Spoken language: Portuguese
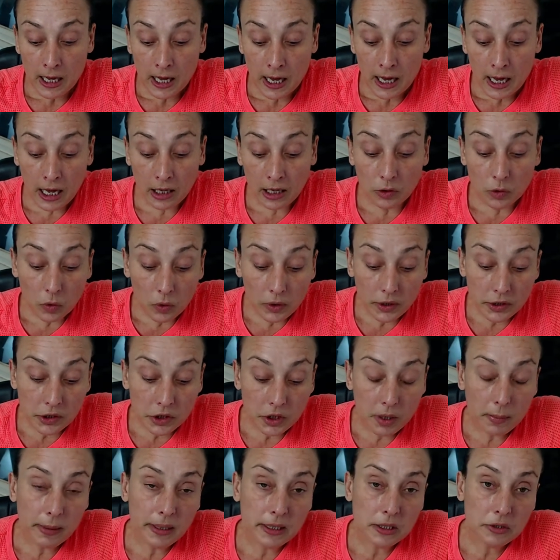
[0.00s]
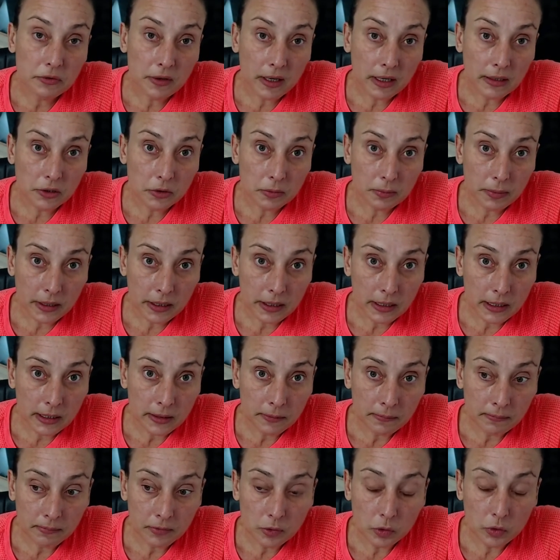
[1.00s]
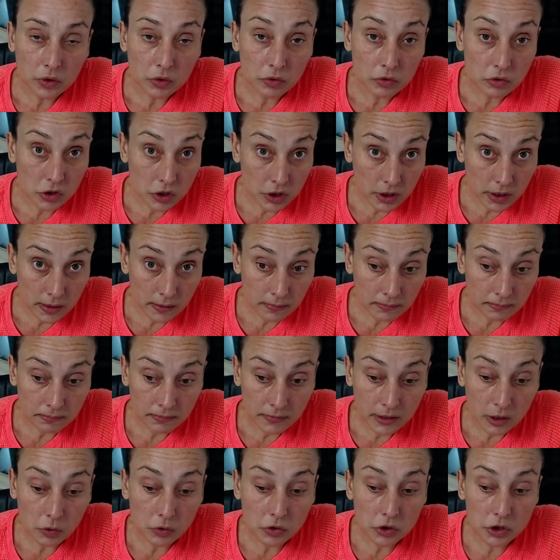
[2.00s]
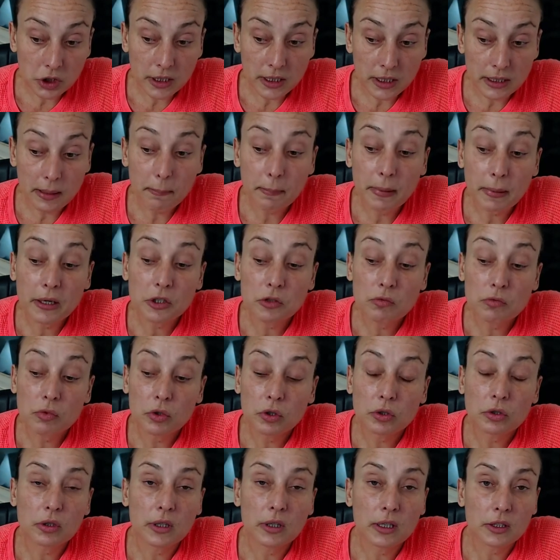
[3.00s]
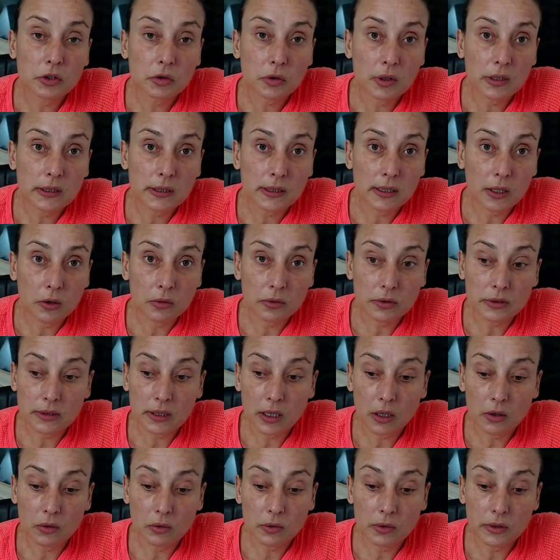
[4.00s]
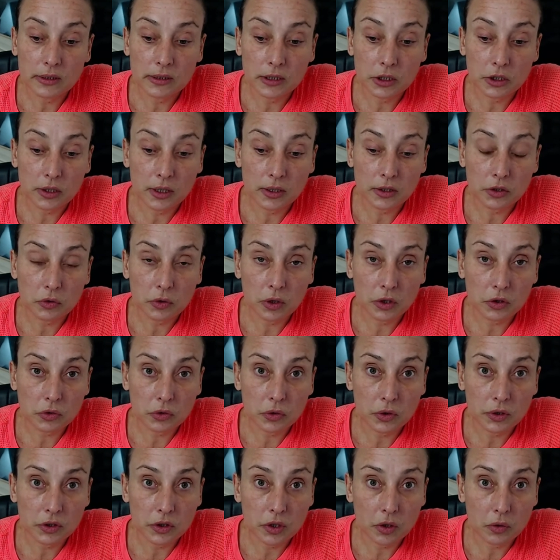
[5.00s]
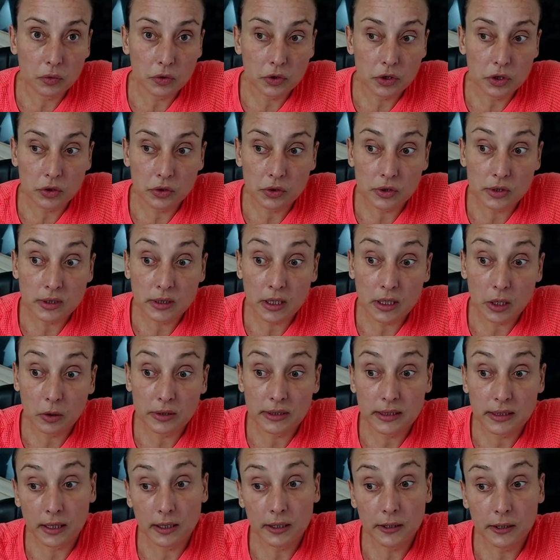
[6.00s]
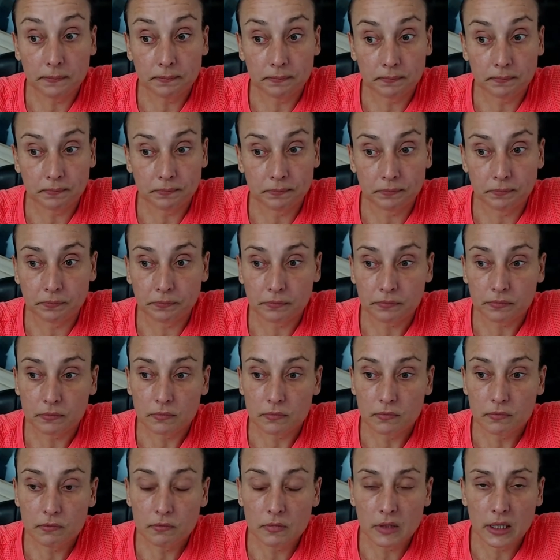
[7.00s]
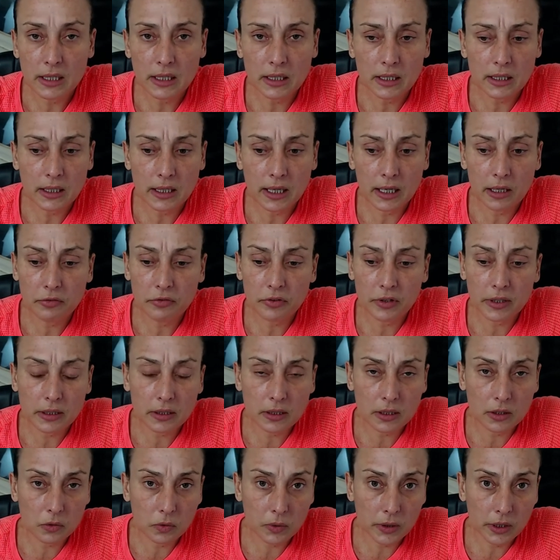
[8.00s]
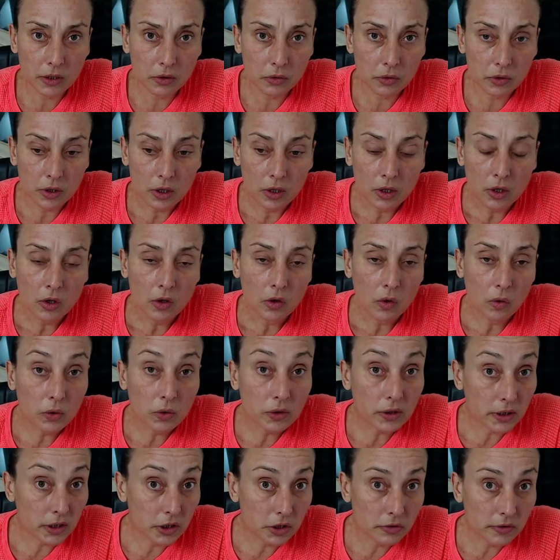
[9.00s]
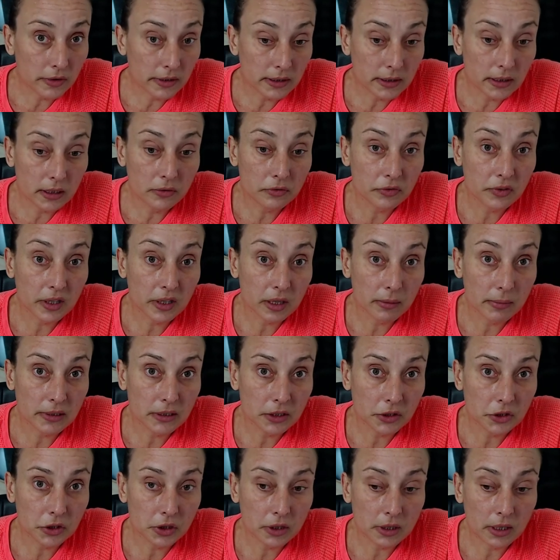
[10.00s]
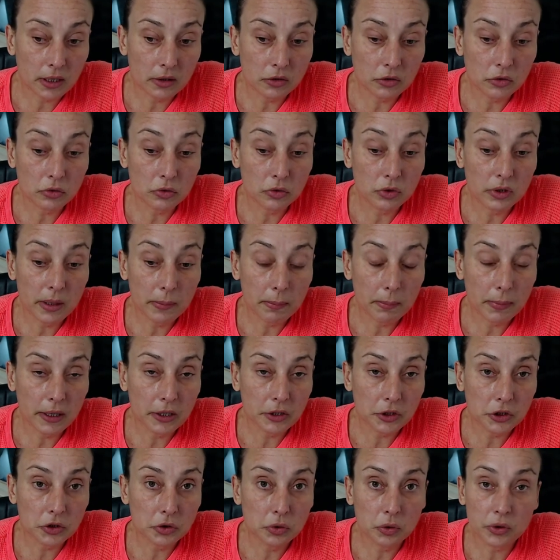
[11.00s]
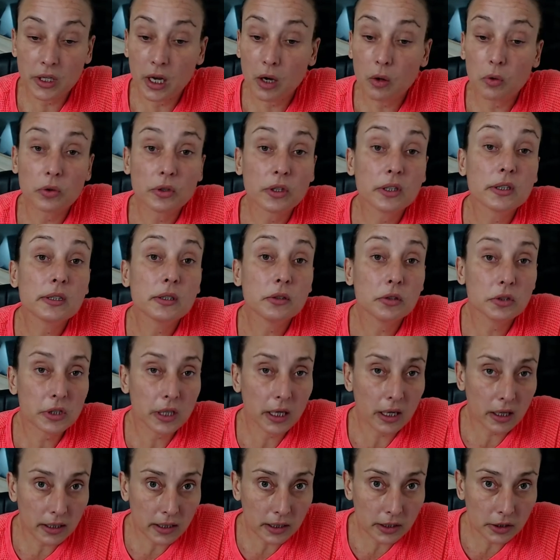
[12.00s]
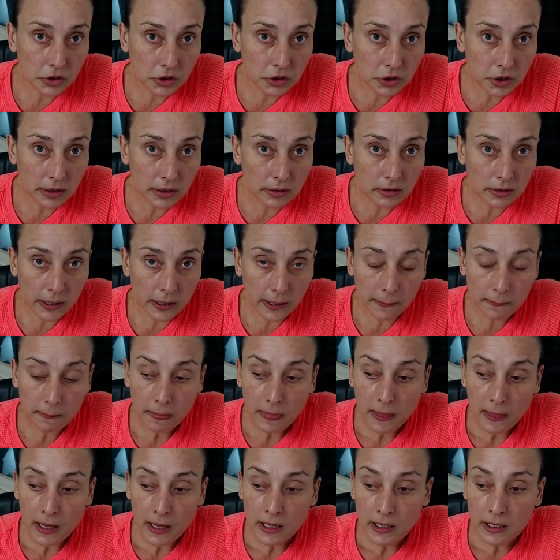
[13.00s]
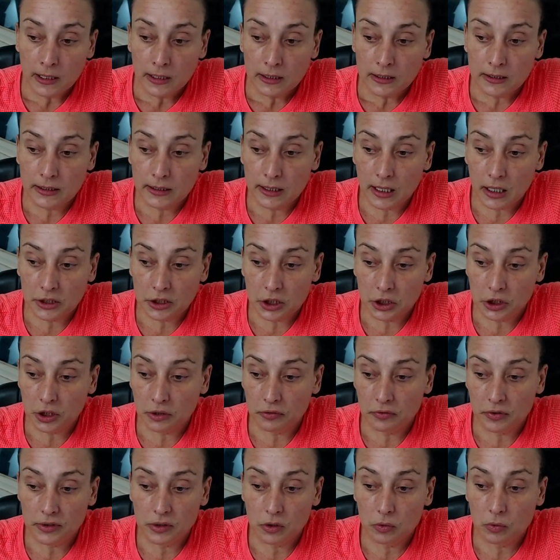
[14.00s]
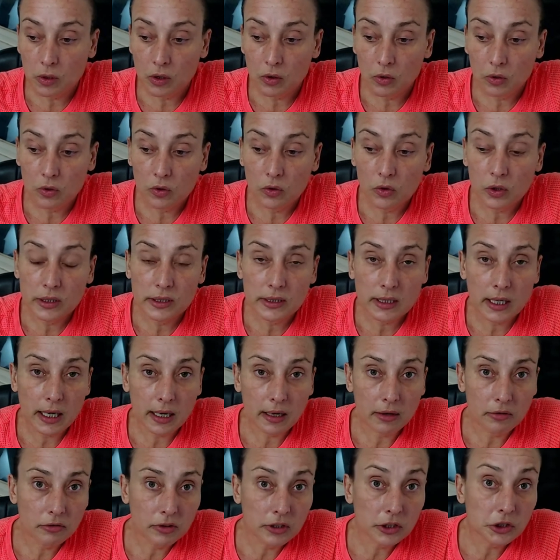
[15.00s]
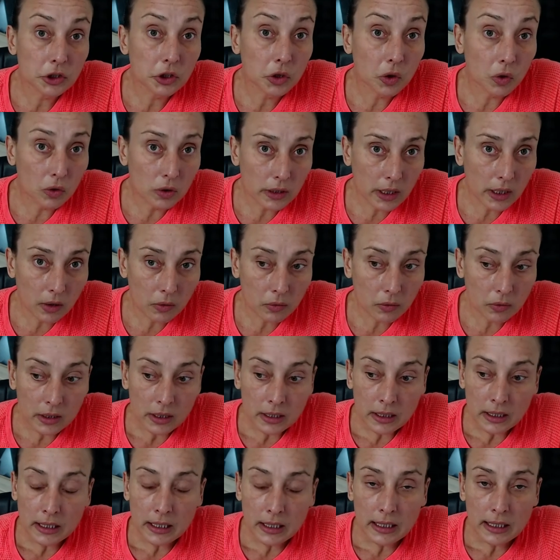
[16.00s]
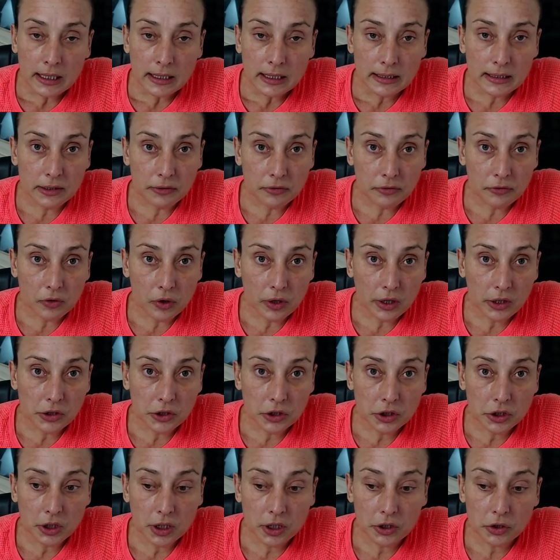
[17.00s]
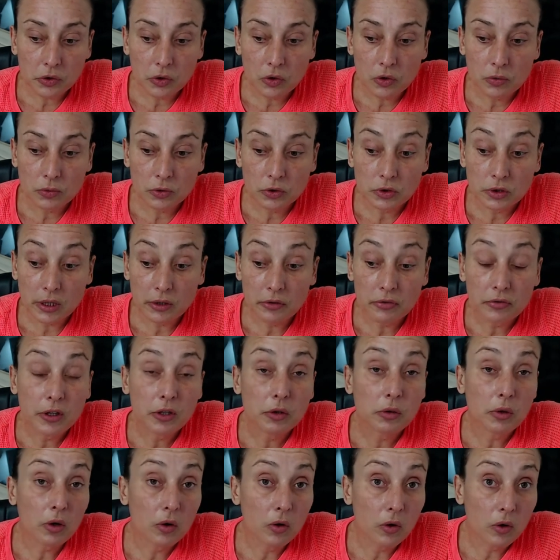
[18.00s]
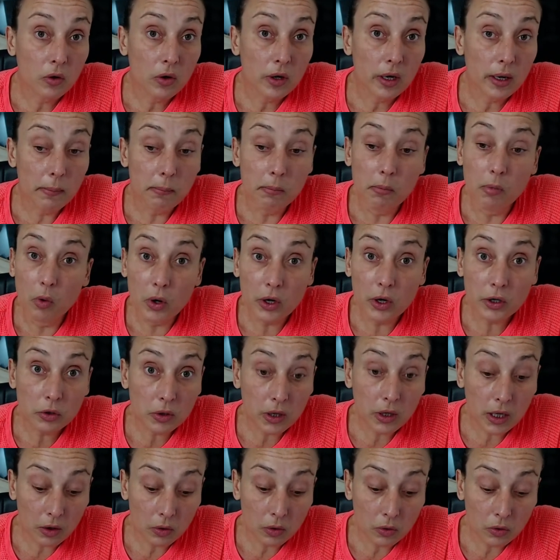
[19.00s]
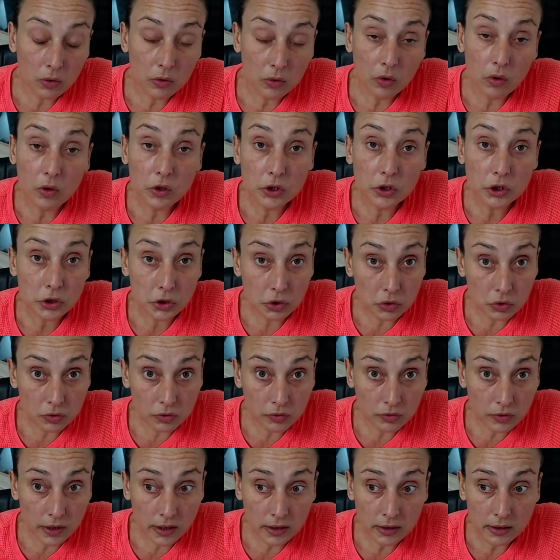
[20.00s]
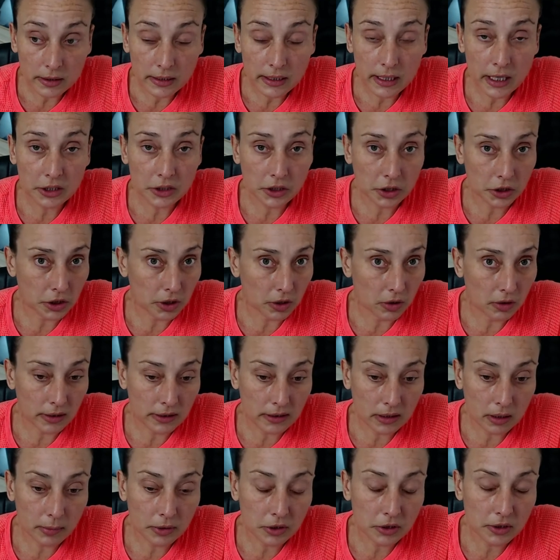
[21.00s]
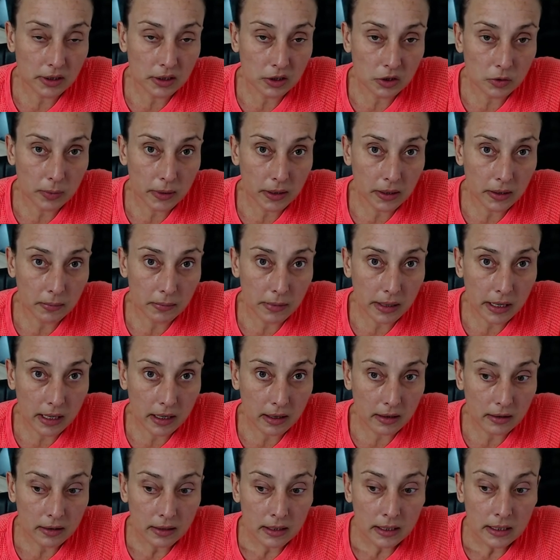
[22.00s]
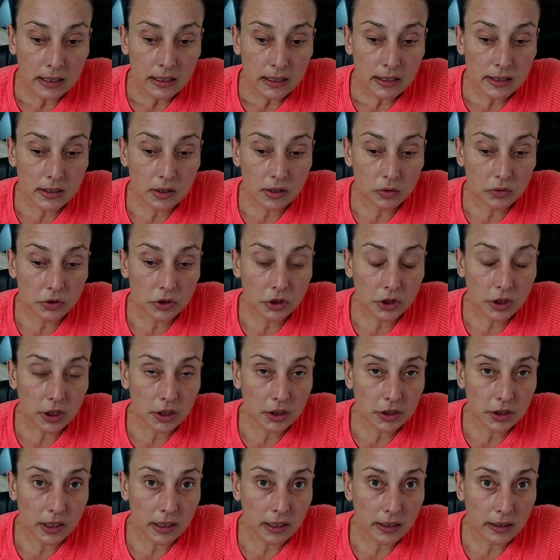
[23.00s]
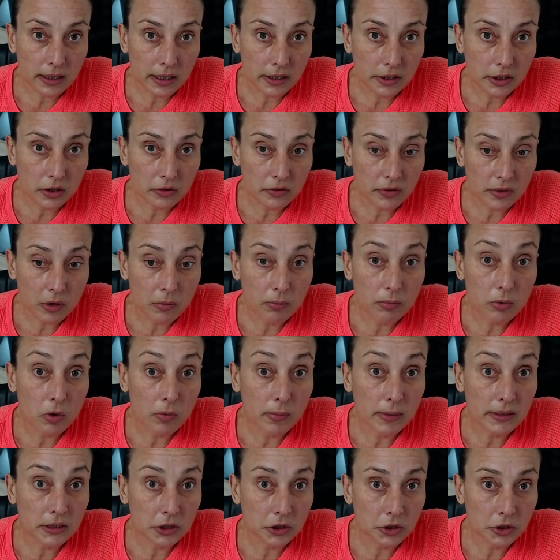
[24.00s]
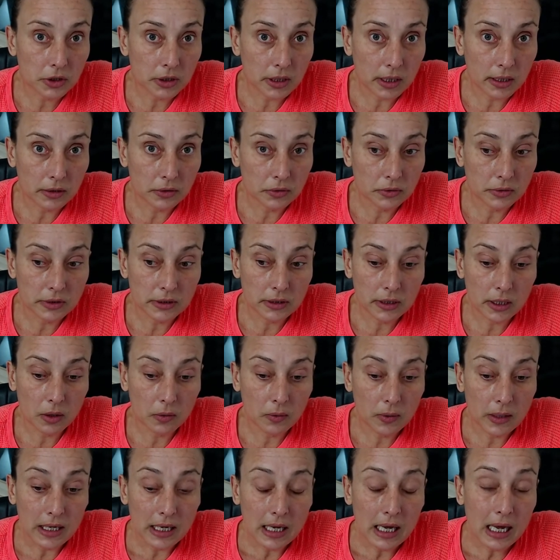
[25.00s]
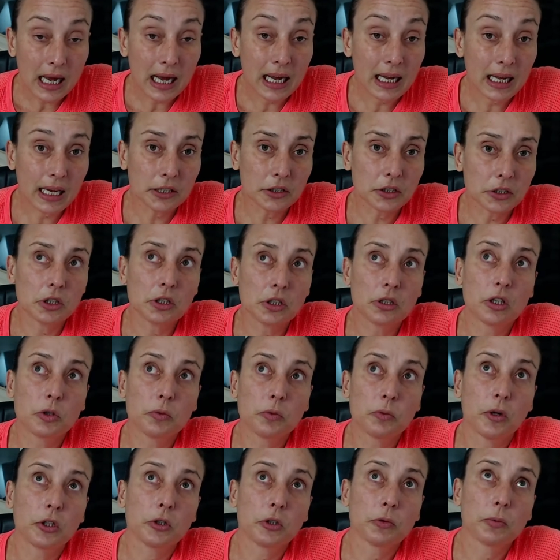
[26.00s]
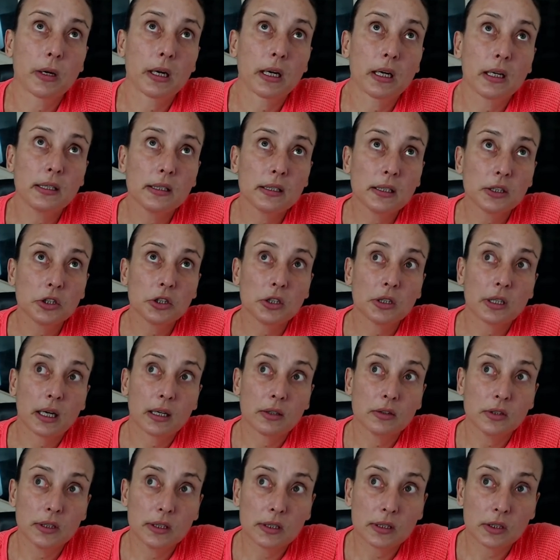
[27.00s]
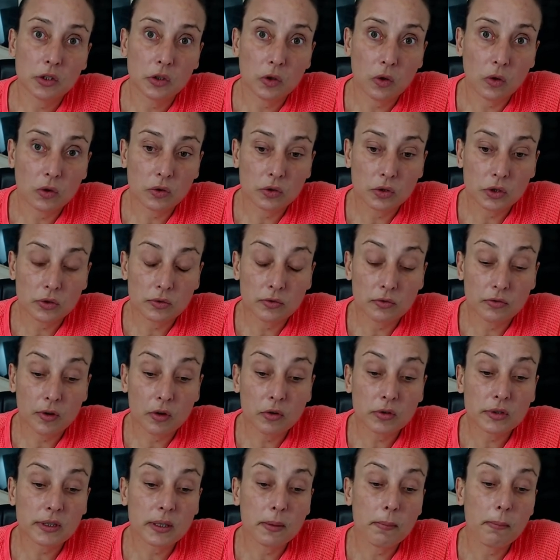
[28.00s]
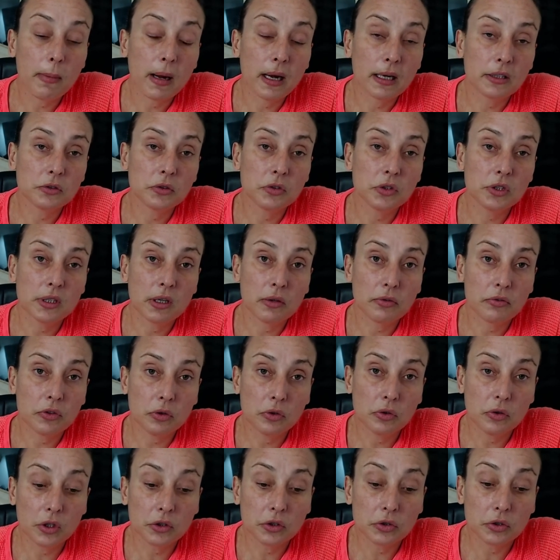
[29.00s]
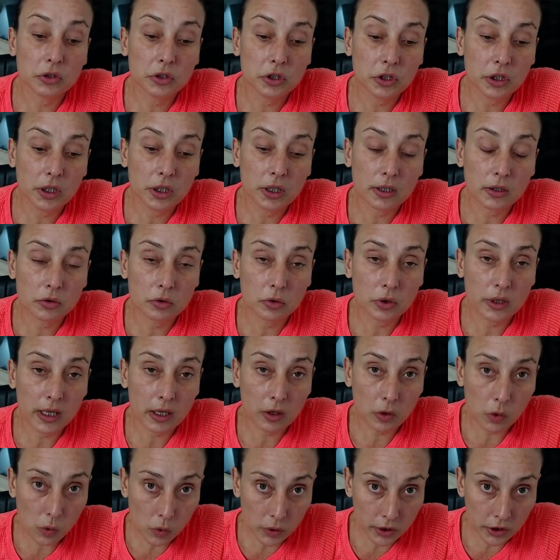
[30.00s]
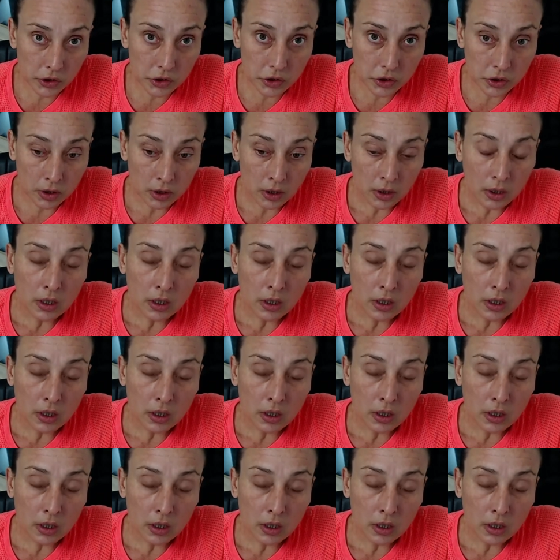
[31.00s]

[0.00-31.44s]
A noite é mais fácil para ele do que o dia, e o dia depende muito da situação. Então, existem situações onde eu tenho que sair e ele fica tranquilo, outras vezes ele fica mais agitado, tudo depende do que aconteceu já naquele dia, tá? se a gente já fez alguma coisa relevante ou não. Se forem dias como tem feito agora, muito calor ou chuva, e a gente não necessariamente desceu para caminhar, são dias que ele tende a ficar um pouco mais agitado. Então, a caixa de transporte para cães agitados e ansiosos vão ser mais um desafio durante o dia do que à noite.